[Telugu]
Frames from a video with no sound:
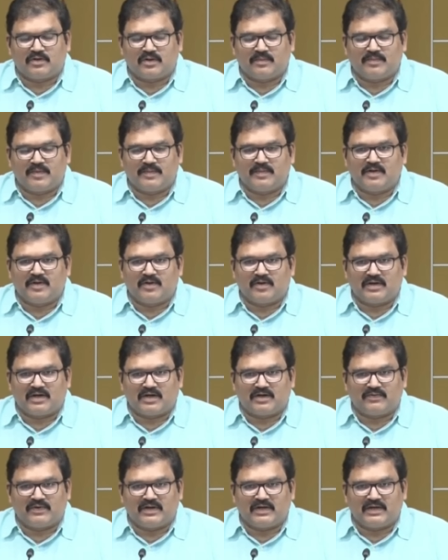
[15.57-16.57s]
ఆ కుటుంబంలో
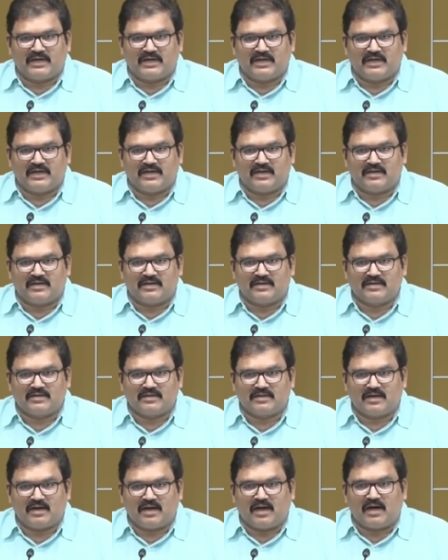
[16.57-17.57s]
ఉన్నటువంటి
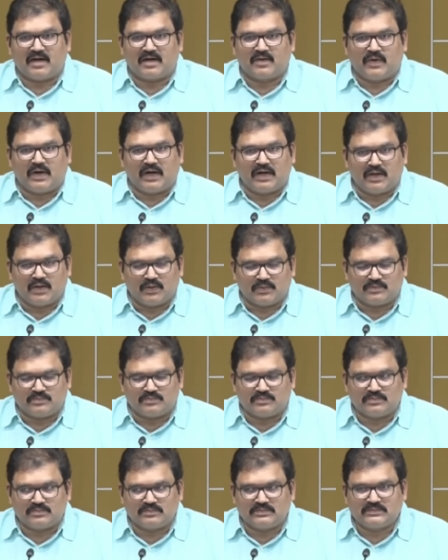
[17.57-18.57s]

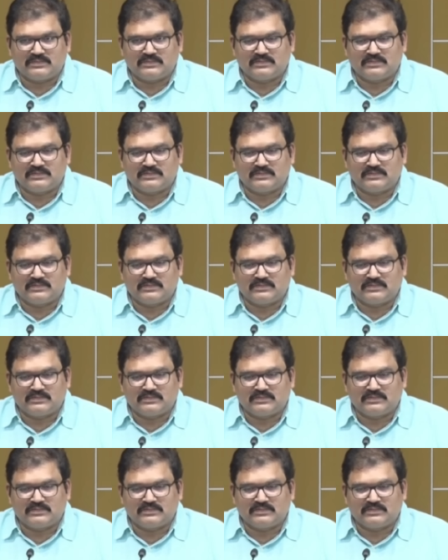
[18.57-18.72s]
ఆడవాళ్ళు